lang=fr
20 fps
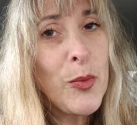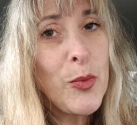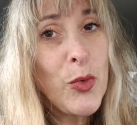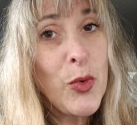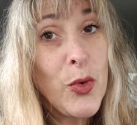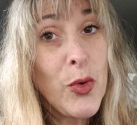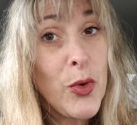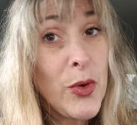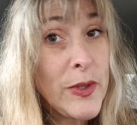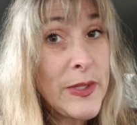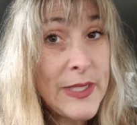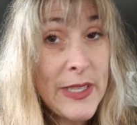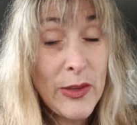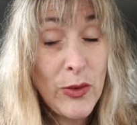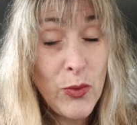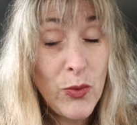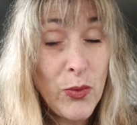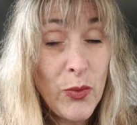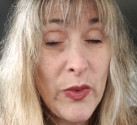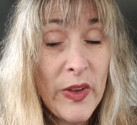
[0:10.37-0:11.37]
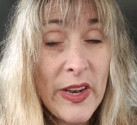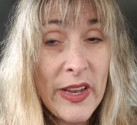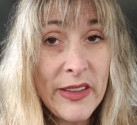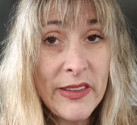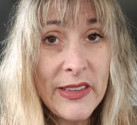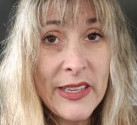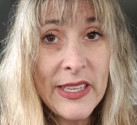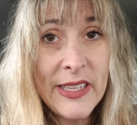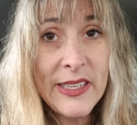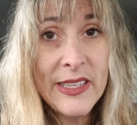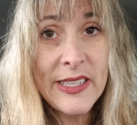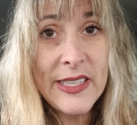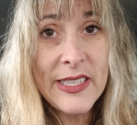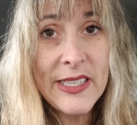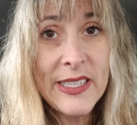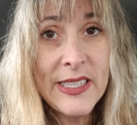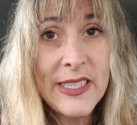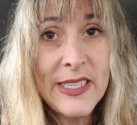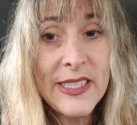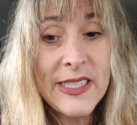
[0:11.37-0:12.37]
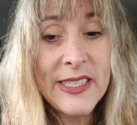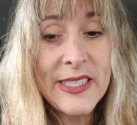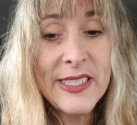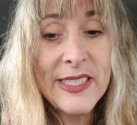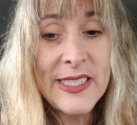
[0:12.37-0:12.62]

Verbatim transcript: pour euh, cette nouvelle année qui,